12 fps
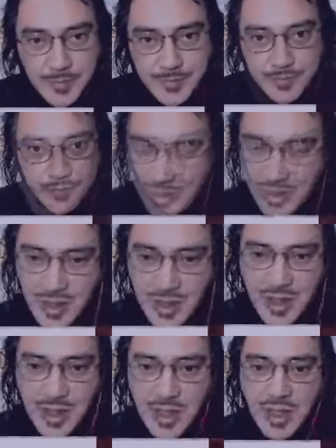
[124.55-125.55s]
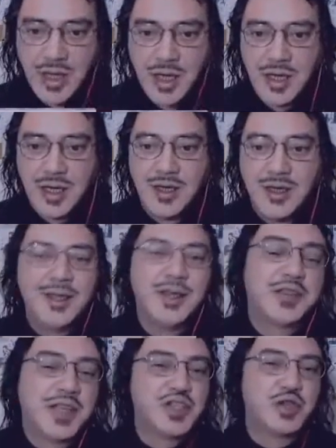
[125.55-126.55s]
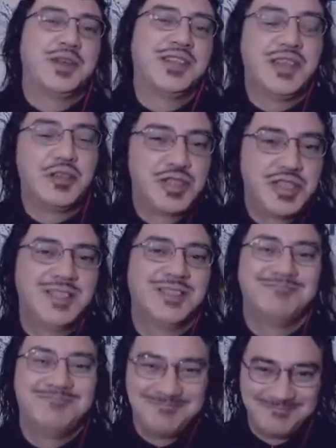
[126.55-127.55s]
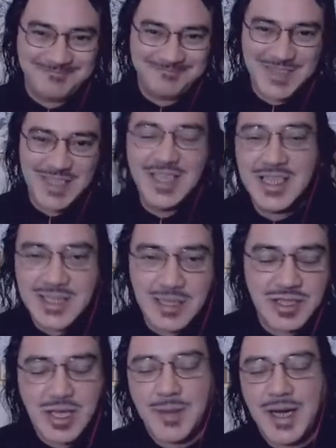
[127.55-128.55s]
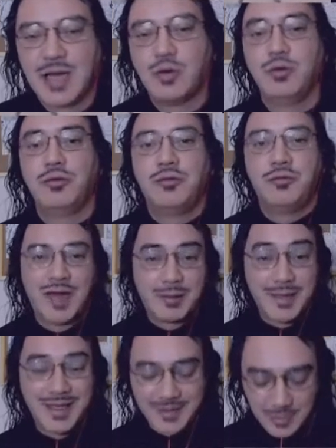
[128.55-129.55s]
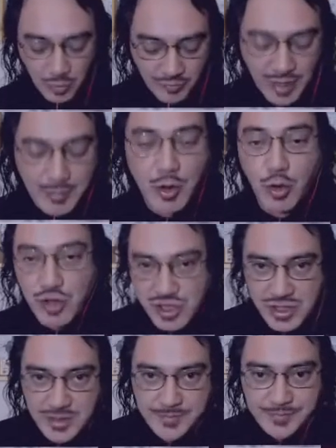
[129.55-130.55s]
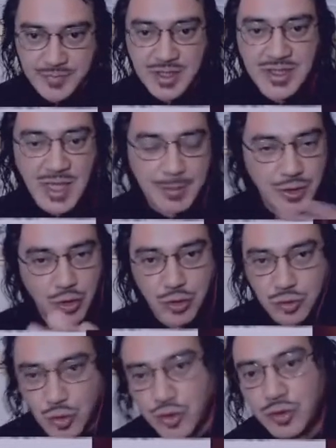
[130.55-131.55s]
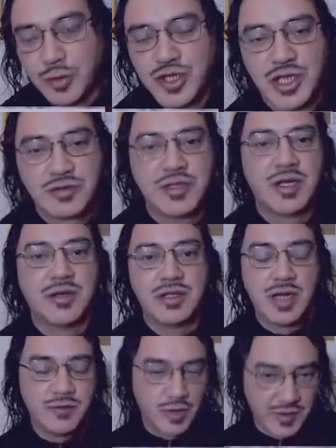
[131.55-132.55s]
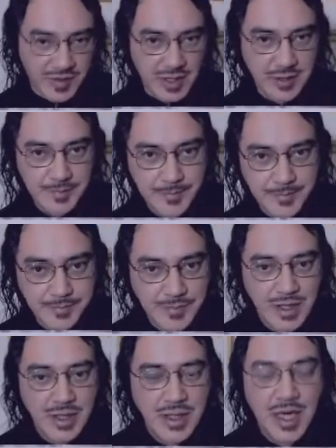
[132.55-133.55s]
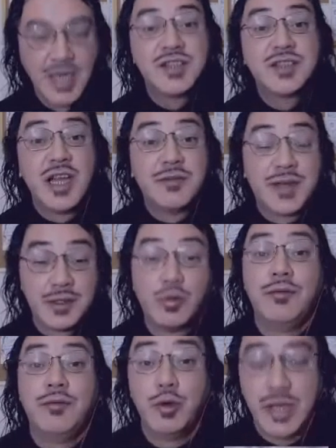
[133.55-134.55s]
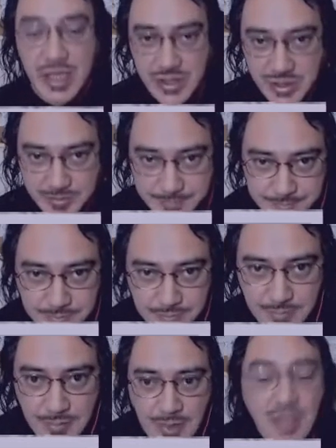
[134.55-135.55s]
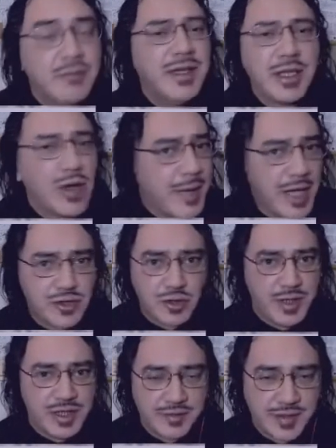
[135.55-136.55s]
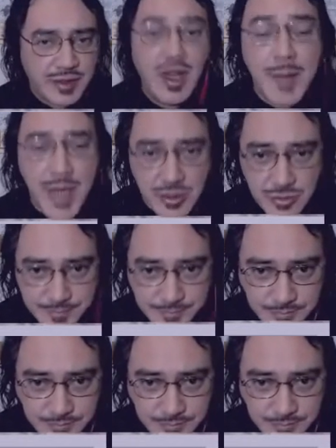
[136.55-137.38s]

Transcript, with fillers: Uh, é o seguinte que eu pensei, ele não tinha. E ele teve que trabalhar com, com farmacologia. E abandonou todo o projeto de, de, aviões dele. Antes dele fazer um avião grande. Vendendo remédio, que eu pensei, fazendo remédio.